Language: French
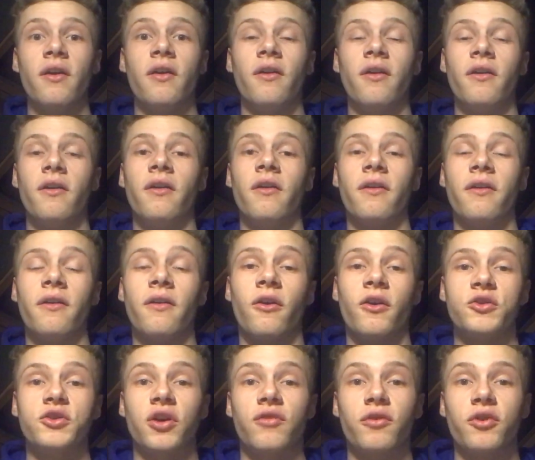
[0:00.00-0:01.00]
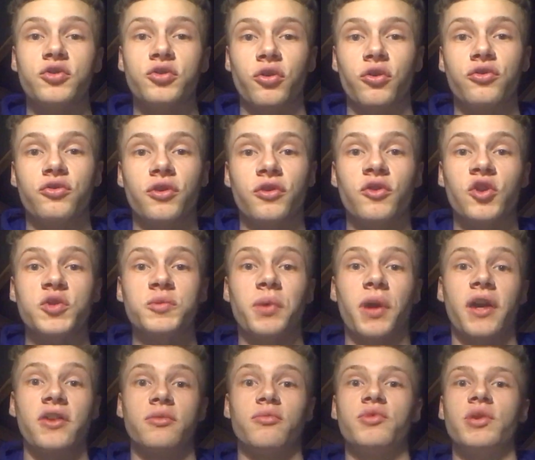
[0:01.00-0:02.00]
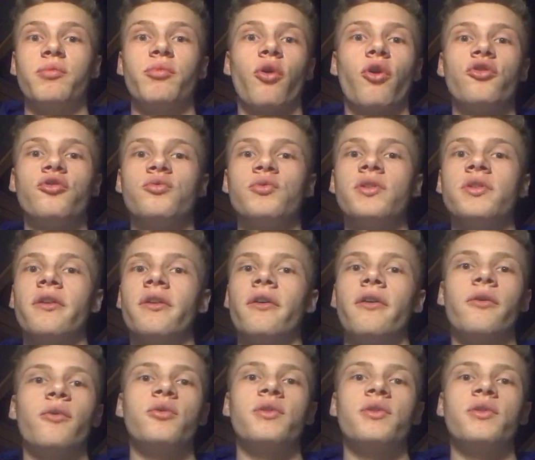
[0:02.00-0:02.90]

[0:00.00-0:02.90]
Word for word: euh, en surfant sur une tendance, par exemple des produits euh,